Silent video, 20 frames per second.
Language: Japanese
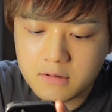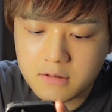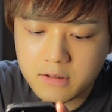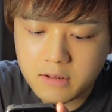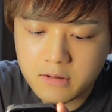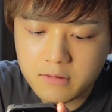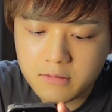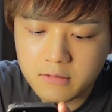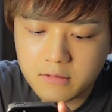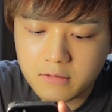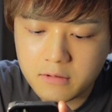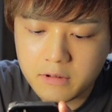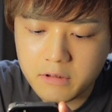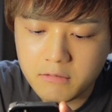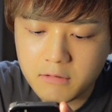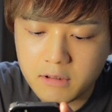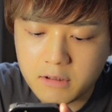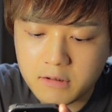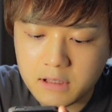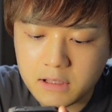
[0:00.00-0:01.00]
スキル封
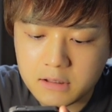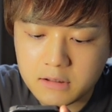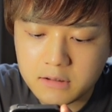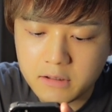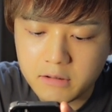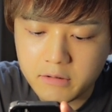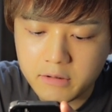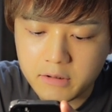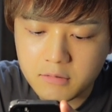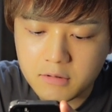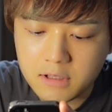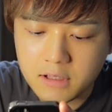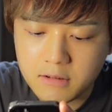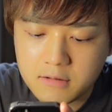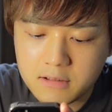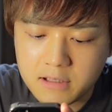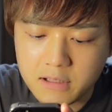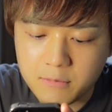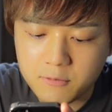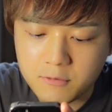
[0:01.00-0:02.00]
印は食らってるけど、
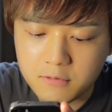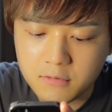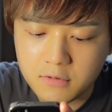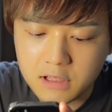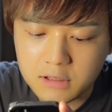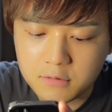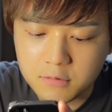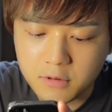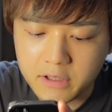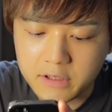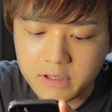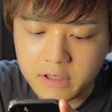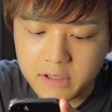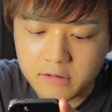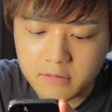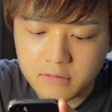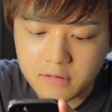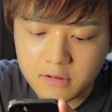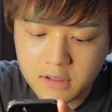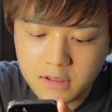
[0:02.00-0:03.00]
覚醒無効が解けてい
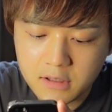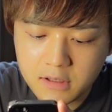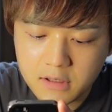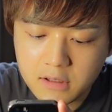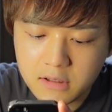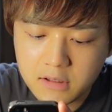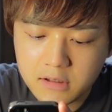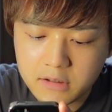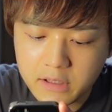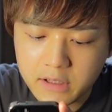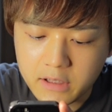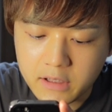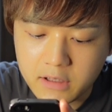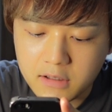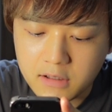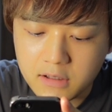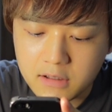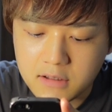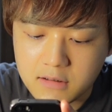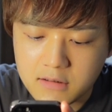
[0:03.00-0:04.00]
る。で、
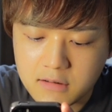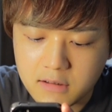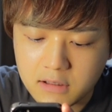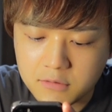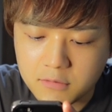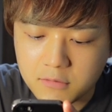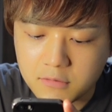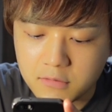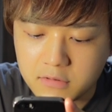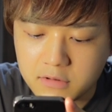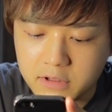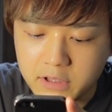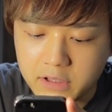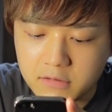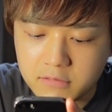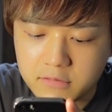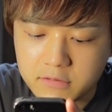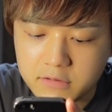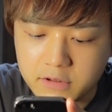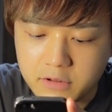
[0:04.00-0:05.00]
エンハンスが残ってい
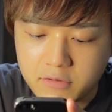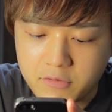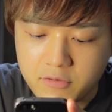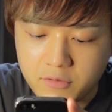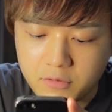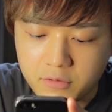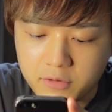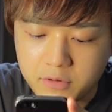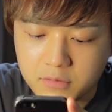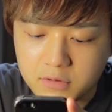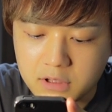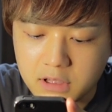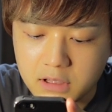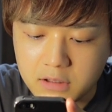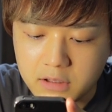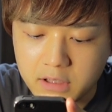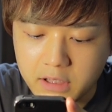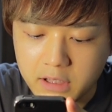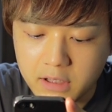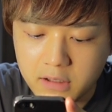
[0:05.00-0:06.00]
るっていう状況な
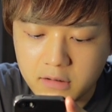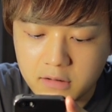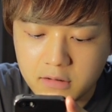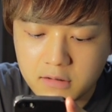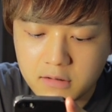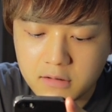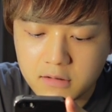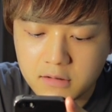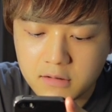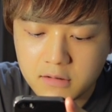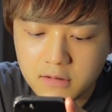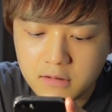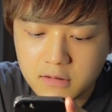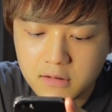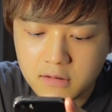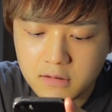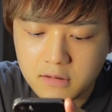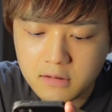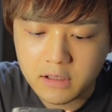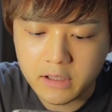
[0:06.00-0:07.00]
んで、
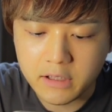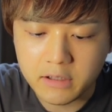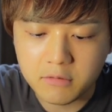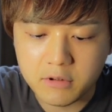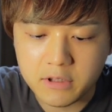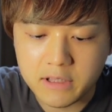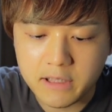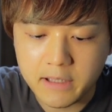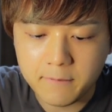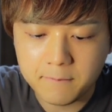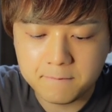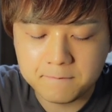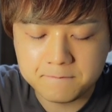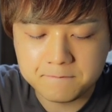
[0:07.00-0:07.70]
はい、これで、